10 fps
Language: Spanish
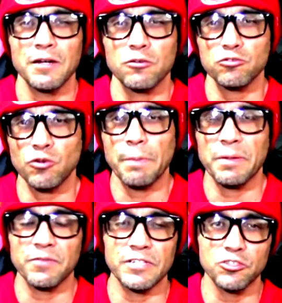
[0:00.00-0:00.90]
Rozó
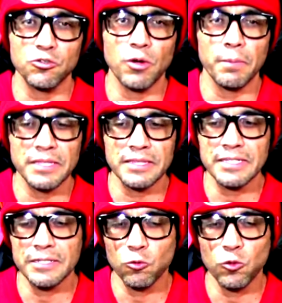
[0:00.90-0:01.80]
la perfección
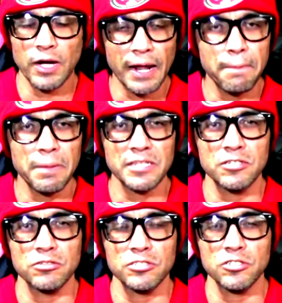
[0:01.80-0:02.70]
nuevamente. Un gran
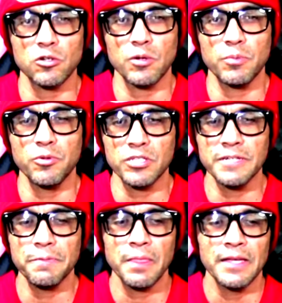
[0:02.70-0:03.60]
partido del señor Brock
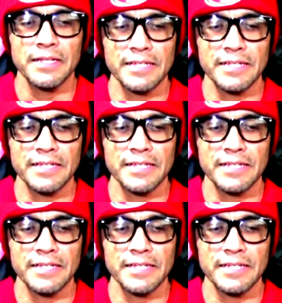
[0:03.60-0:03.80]
Purdy.